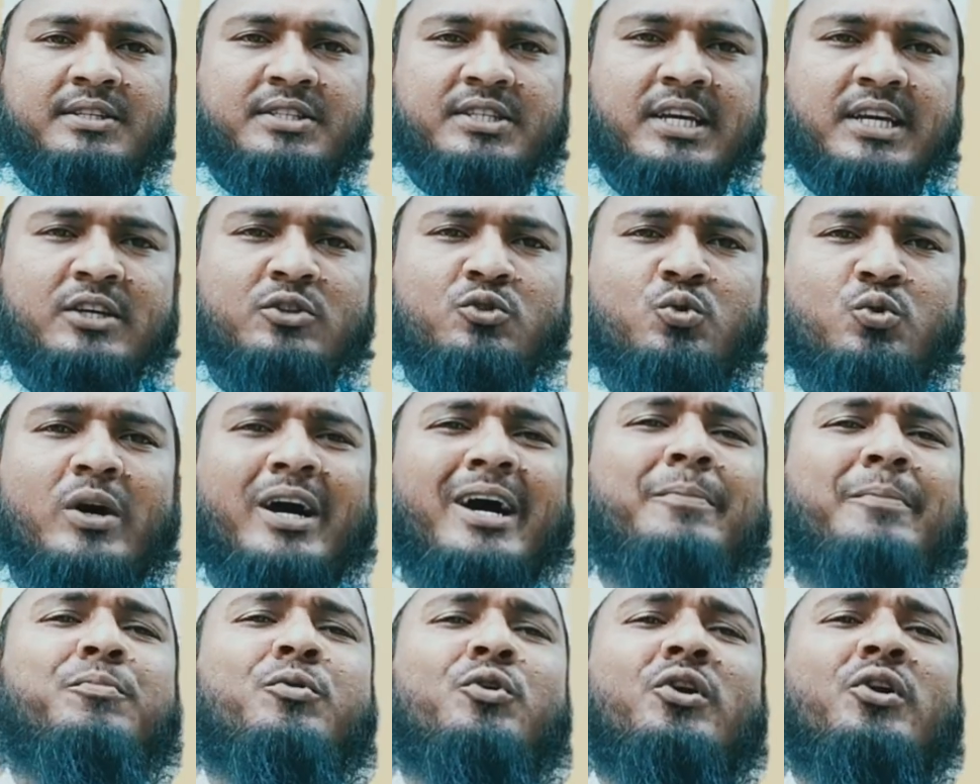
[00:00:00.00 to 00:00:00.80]
যেই
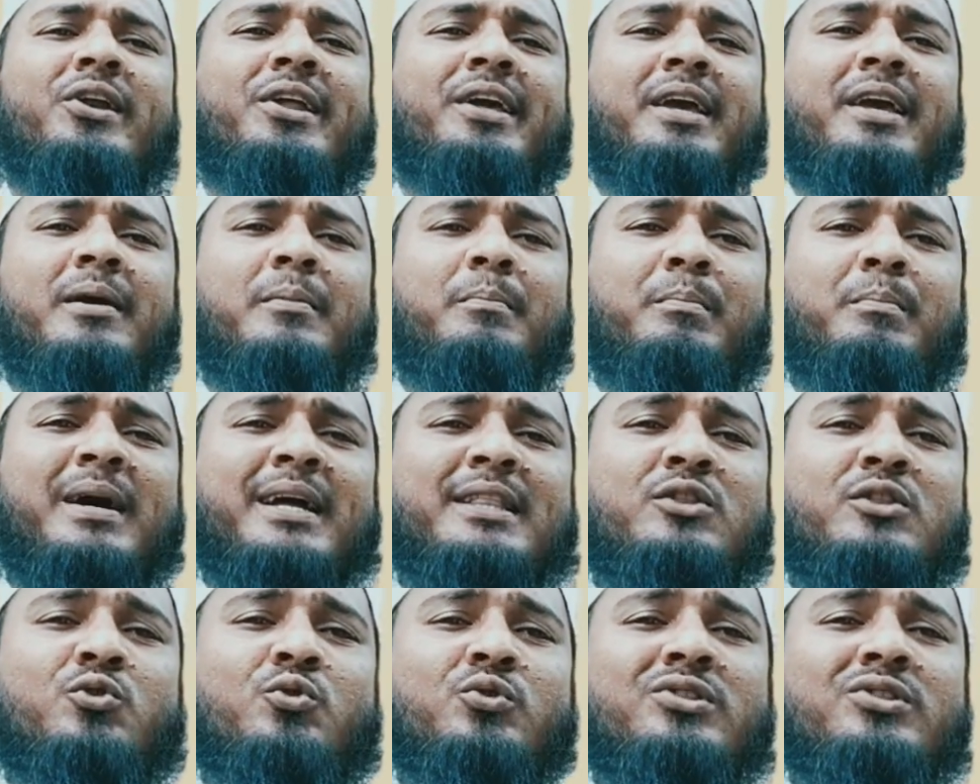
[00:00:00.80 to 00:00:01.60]
দোয়া পড়লে
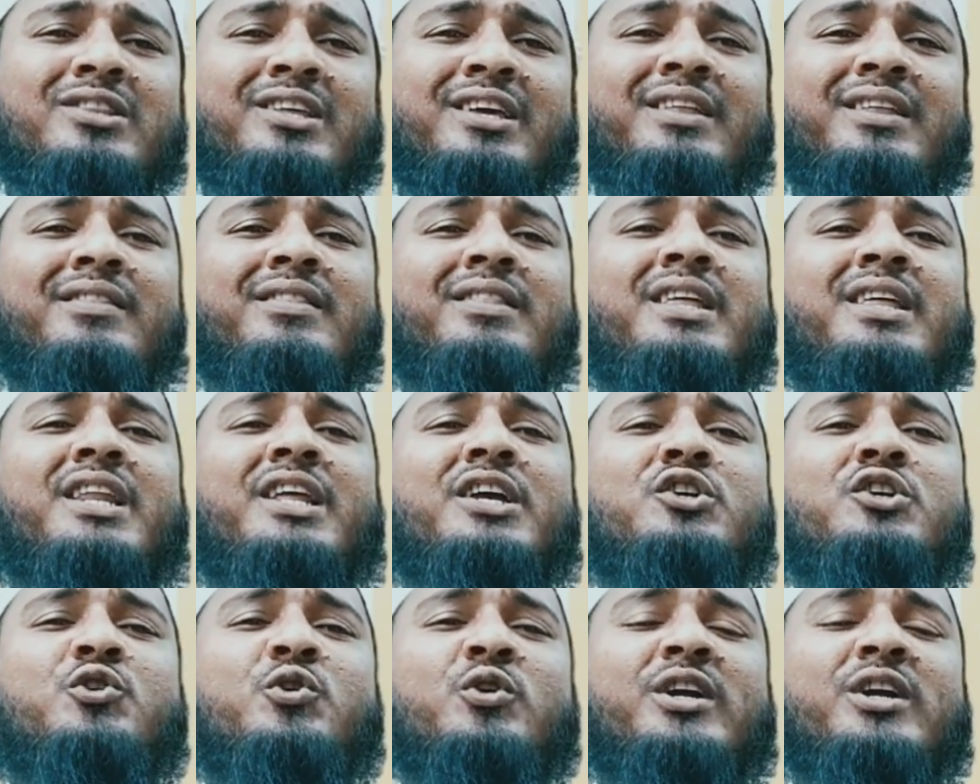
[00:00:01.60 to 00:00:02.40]
মাত্র তিন
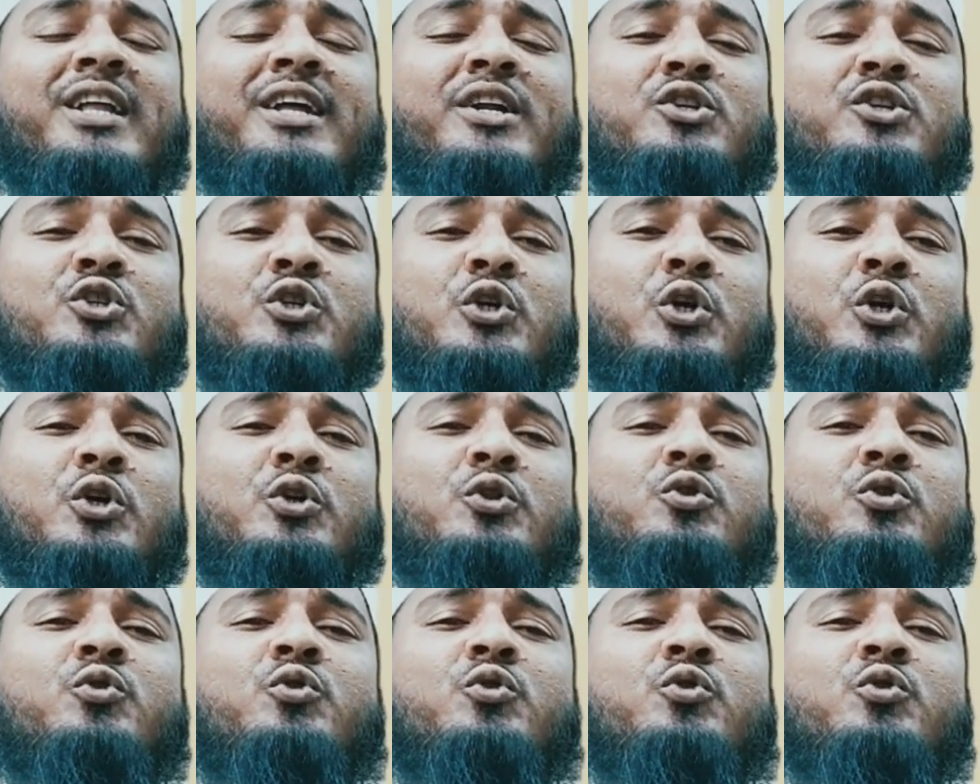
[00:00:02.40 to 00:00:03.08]
দিনে শরীরের জ্বর